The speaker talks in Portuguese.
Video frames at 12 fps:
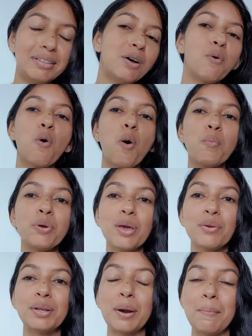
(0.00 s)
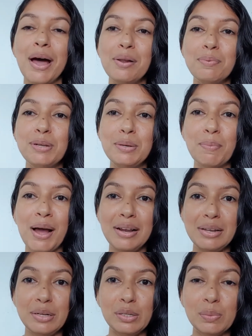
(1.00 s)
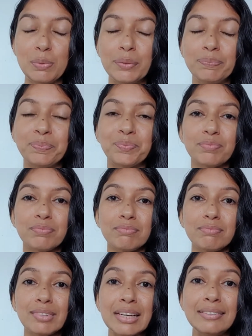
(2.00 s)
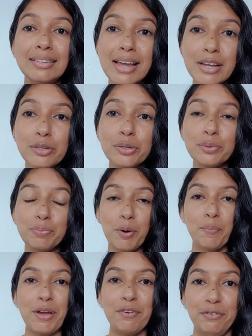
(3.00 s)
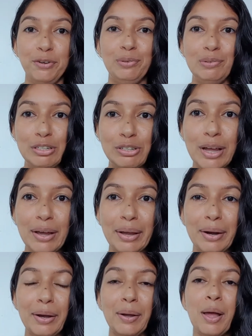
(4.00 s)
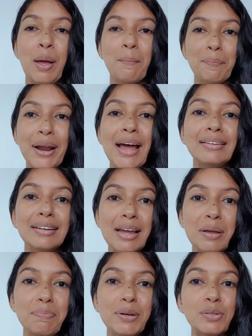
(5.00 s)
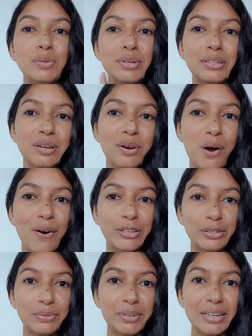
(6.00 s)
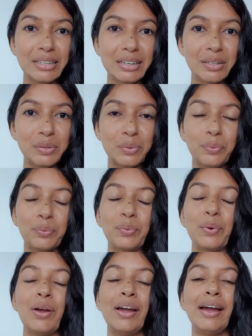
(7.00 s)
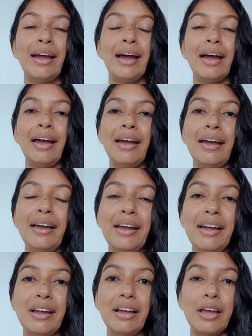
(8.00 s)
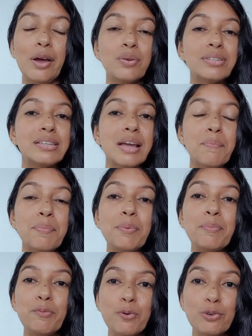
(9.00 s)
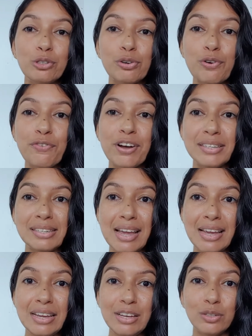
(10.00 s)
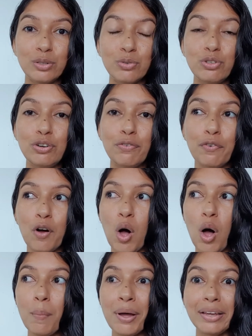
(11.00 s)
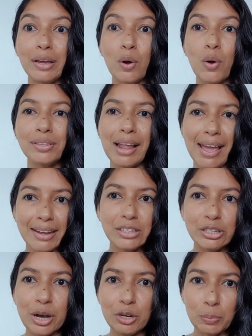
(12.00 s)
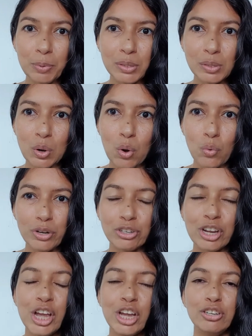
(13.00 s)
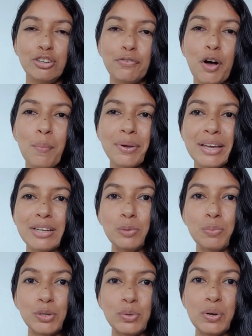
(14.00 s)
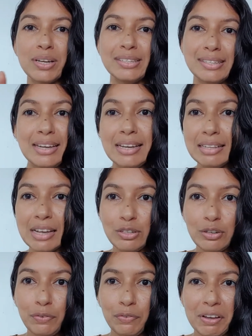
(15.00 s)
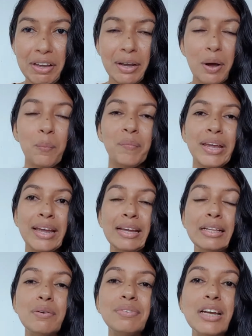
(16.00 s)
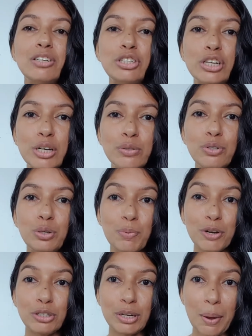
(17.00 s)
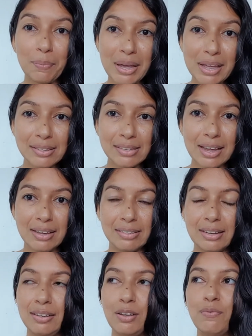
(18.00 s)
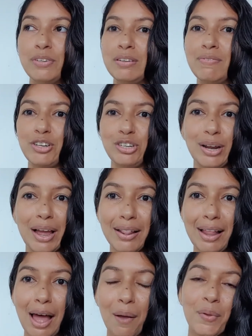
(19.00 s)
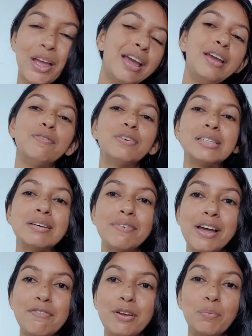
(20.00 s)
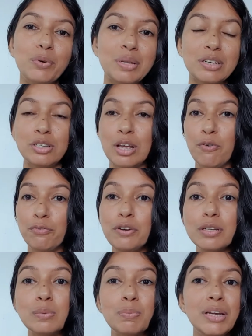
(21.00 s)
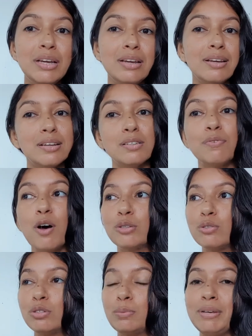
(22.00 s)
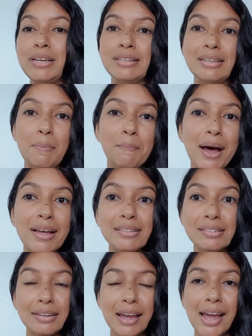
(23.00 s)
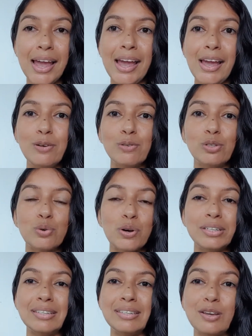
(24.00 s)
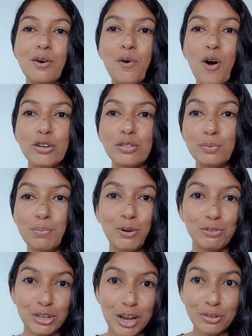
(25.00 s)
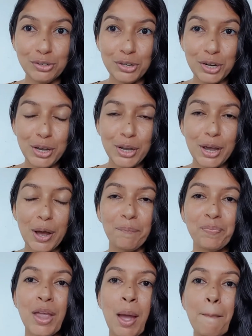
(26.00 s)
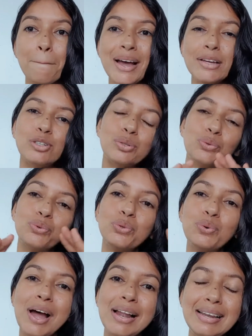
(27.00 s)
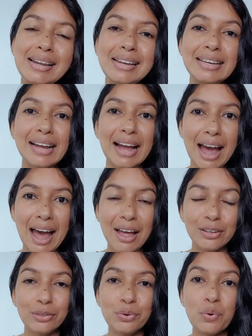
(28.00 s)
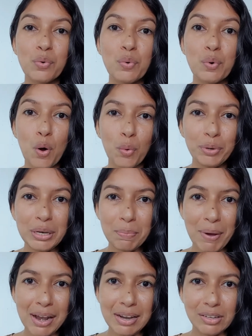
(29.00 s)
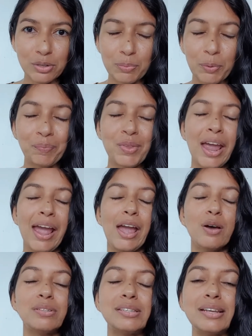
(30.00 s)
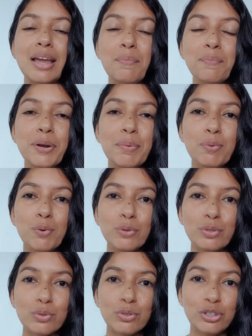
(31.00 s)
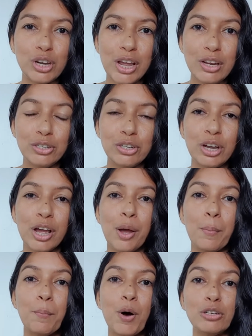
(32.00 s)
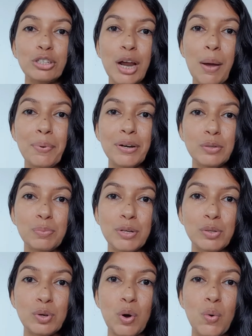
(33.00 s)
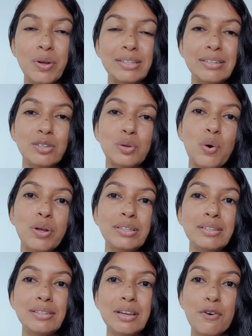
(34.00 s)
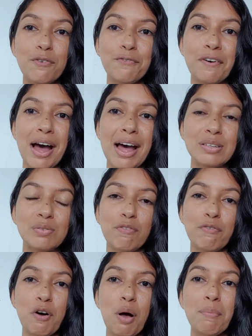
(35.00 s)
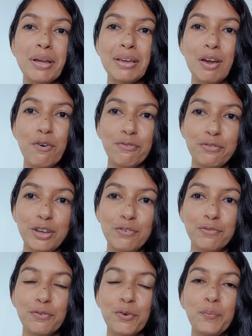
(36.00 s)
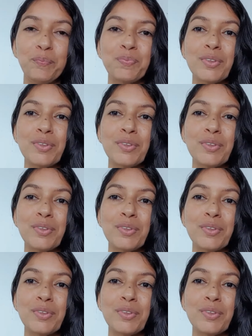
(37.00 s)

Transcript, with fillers: Então, como que eu trabalho minimalismo dentro do meu perfil do Instagram para atrair pessoas que gostam desse assunto? É, eu sempre busco fazer isso de forma que conecte as pessoas, de forma que as pessoas se identificam e não deixando de mostrar a minha essência. Então você vai chegar lá e você vai ver muitas selfies minhas, fotos minhas em passeios, coisas que eu gosto no meu dia a dia, mas tudo ali linkado com o minimalismo. Eu sempre busco, gente, mostrar para as pessoas as coisas que eu faço, a forma que eu vivo,